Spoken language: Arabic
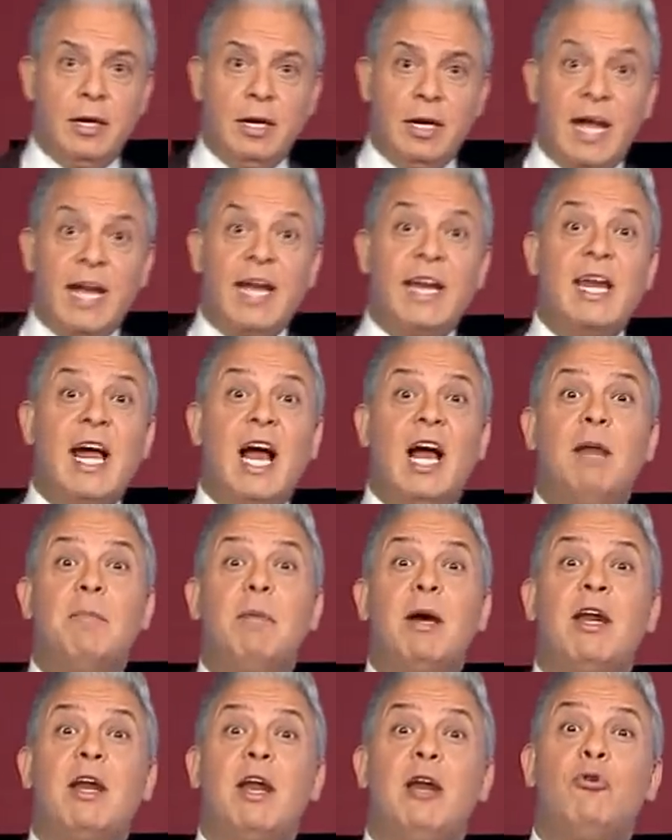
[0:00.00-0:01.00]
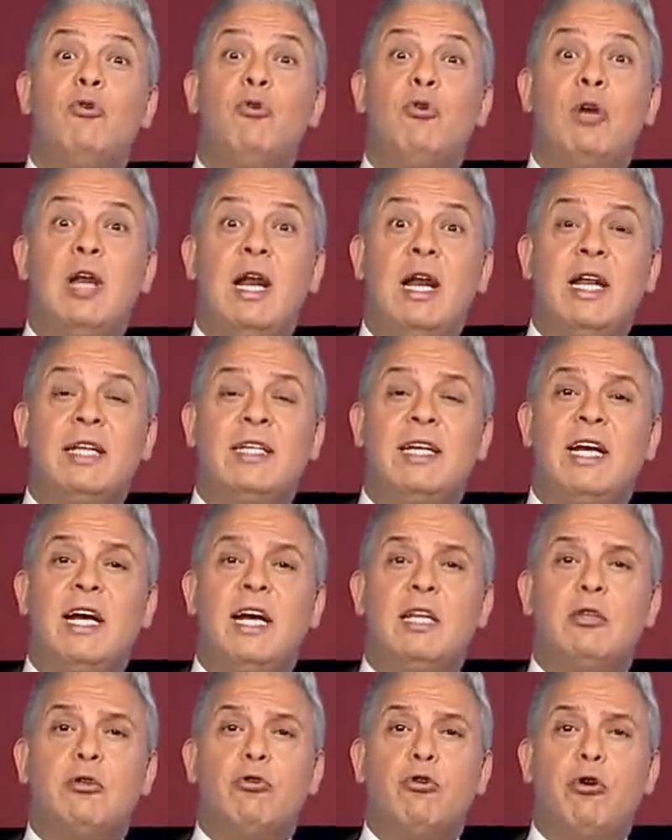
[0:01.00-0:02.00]
لكنها المرة الأولى التي
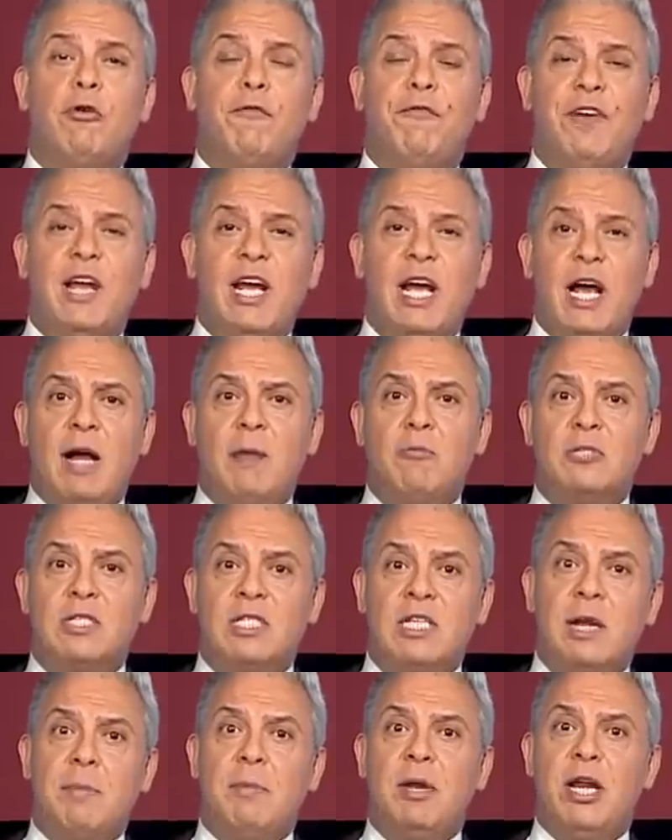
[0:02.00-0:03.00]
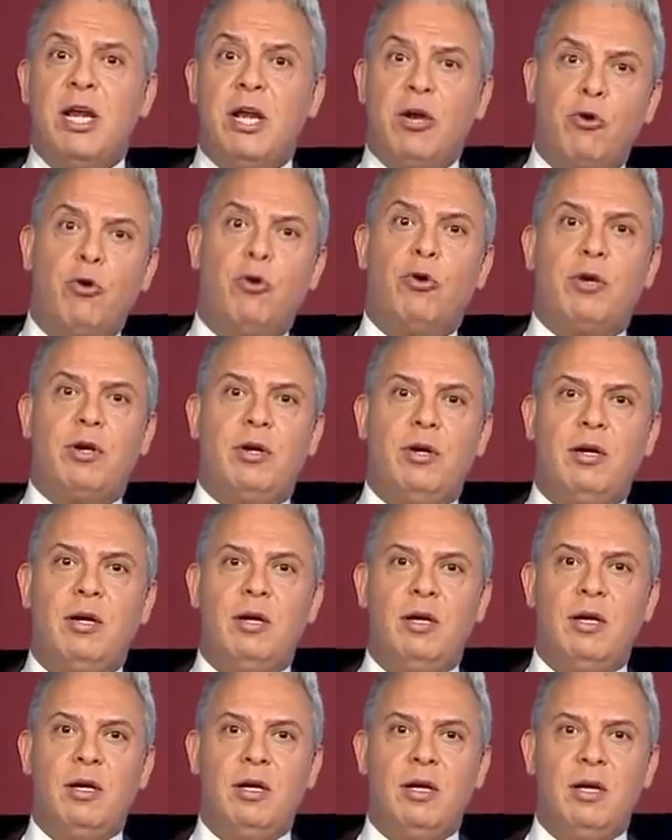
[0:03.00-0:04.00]
يذكر فيها مسلمي الإيغور
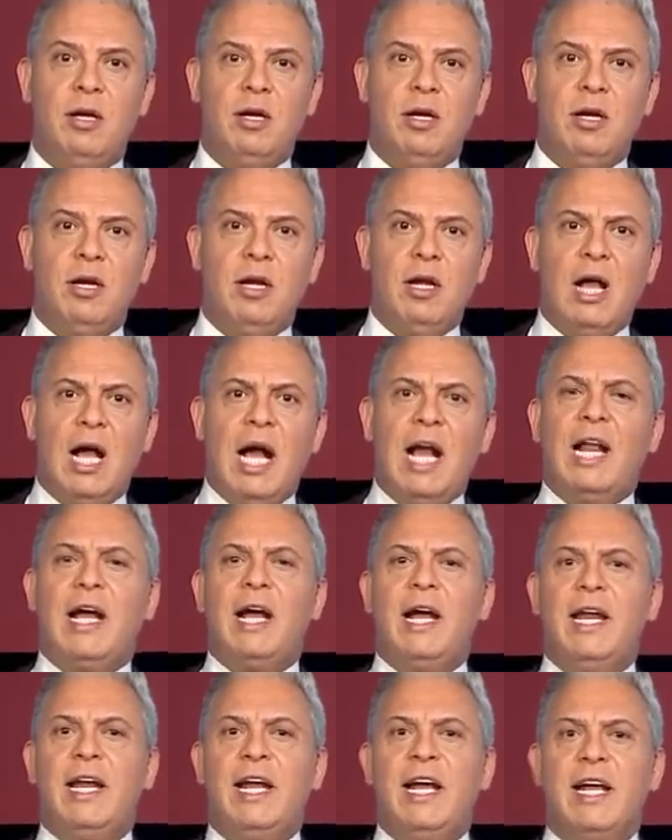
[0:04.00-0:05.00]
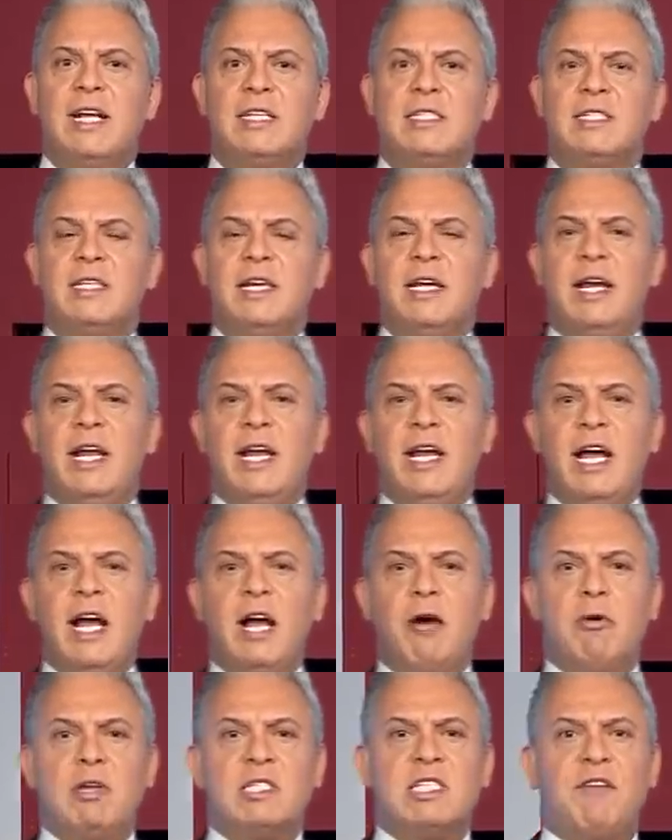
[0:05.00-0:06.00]
الخارجية
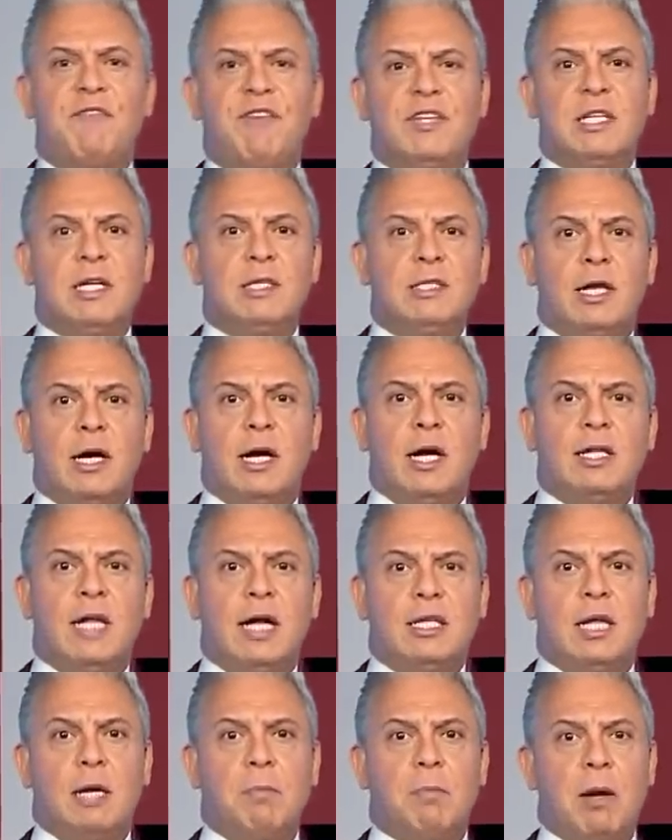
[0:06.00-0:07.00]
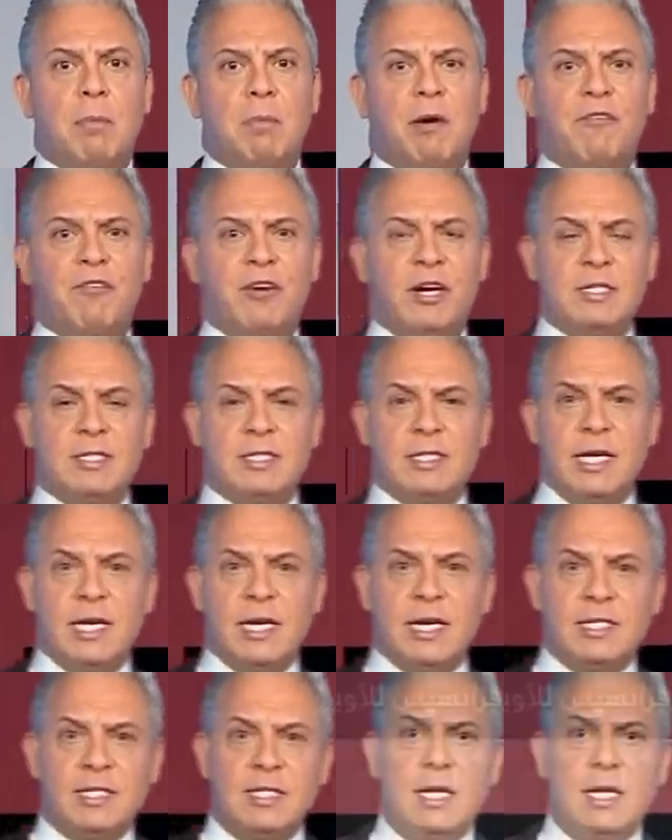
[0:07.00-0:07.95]
الصينية وصفت انتقادات البابا فرانسيس